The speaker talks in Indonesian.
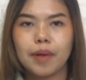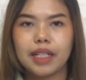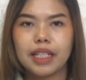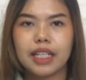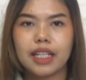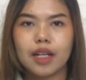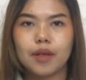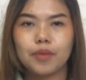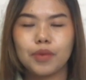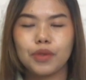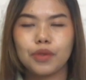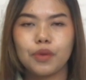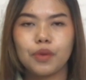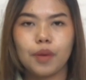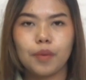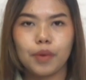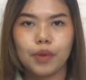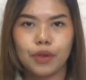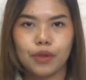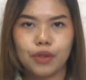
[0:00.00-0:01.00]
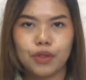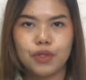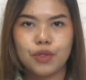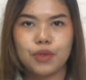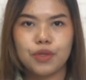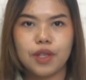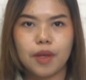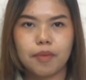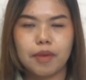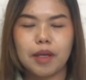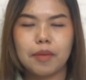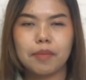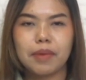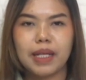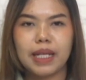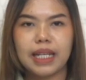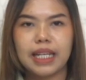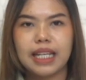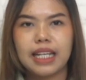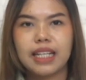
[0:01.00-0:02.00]
pada Rabu 27
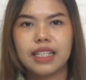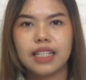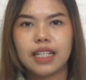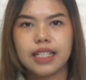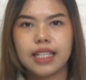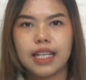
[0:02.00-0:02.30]
September.